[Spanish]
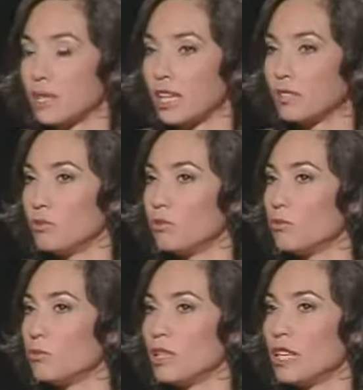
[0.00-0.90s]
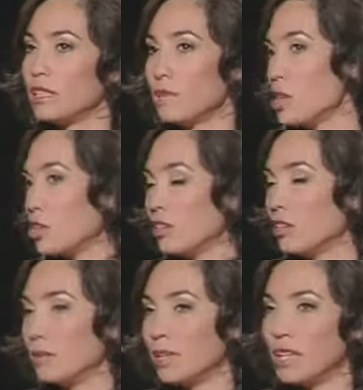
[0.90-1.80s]
porque es un buen
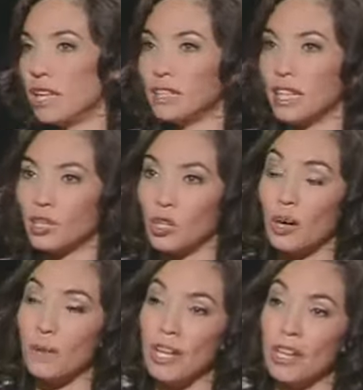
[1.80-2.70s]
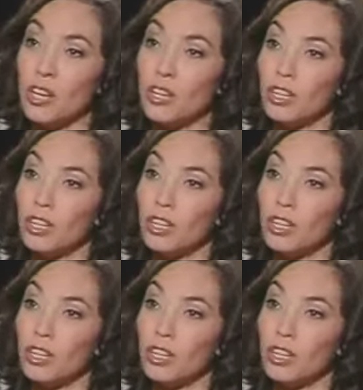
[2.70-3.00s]
antibiótico en vez de dar tanto remedio.